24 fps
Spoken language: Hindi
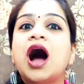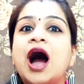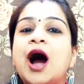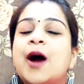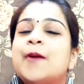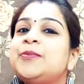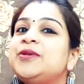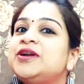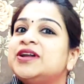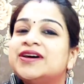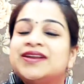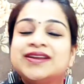
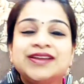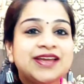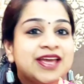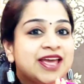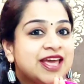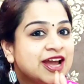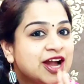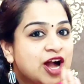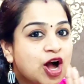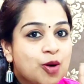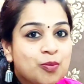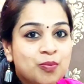आप
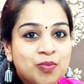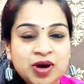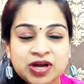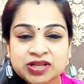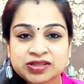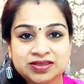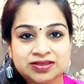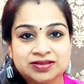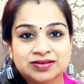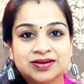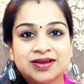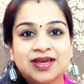डरिएगा
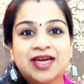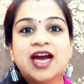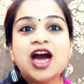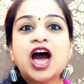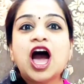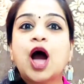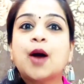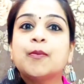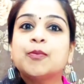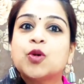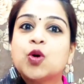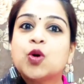मत
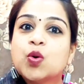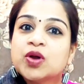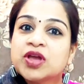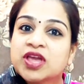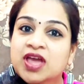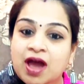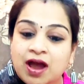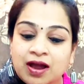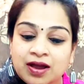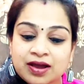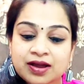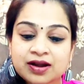आपको
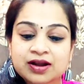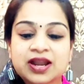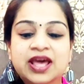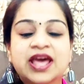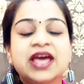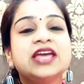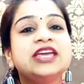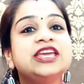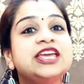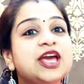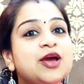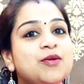क्या करना
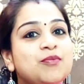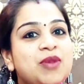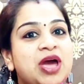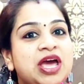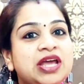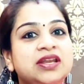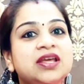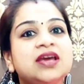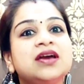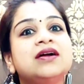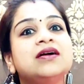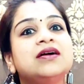है ये
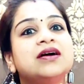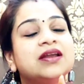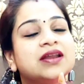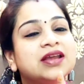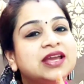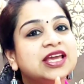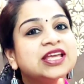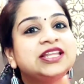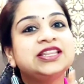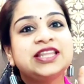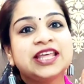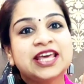मैंने
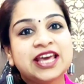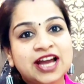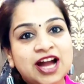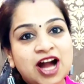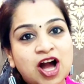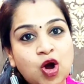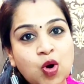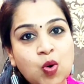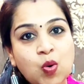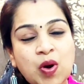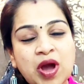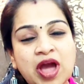करके
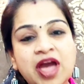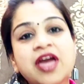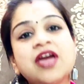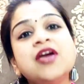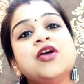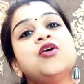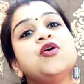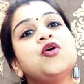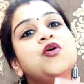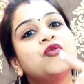देखा हुआ है